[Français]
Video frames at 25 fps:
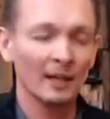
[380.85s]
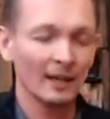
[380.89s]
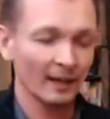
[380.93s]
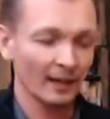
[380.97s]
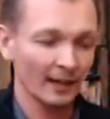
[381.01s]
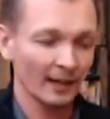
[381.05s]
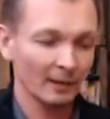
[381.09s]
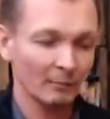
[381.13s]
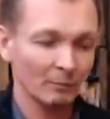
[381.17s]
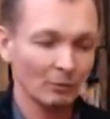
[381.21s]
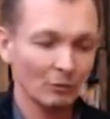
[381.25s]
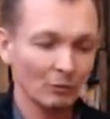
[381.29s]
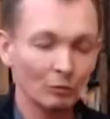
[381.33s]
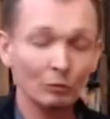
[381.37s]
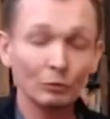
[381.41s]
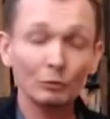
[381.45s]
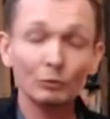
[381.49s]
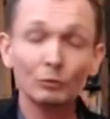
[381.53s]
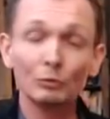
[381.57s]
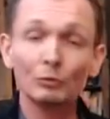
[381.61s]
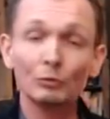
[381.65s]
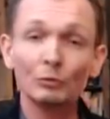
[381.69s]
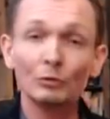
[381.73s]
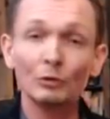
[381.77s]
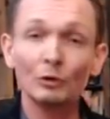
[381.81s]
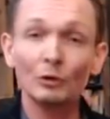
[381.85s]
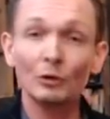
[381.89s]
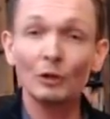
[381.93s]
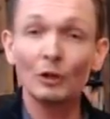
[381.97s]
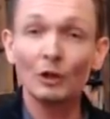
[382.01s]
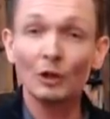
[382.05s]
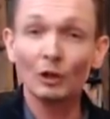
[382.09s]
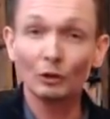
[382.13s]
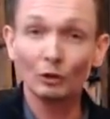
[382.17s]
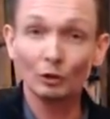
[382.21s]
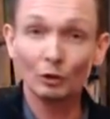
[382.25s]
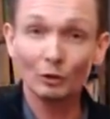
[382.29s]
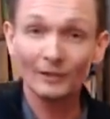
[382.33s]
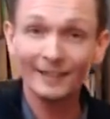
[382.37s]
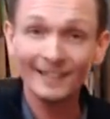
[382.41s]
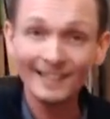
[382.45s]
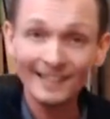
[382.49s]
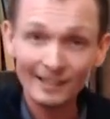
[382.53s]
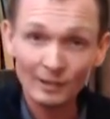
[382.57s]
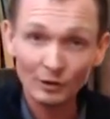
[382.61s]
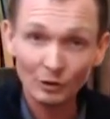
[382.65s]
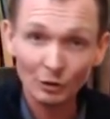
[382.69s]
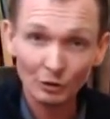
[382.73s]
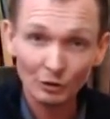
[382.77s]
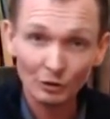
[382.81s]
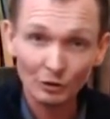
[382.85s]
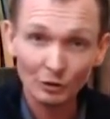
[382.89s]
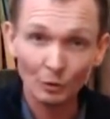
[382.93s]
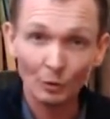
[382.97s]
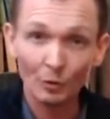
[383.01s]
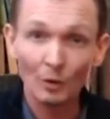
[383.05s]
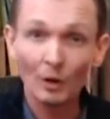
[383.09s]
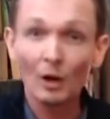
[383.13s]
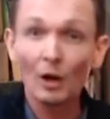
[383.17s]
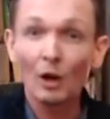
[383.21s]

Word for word: et beaucoup du coup de, distorsion.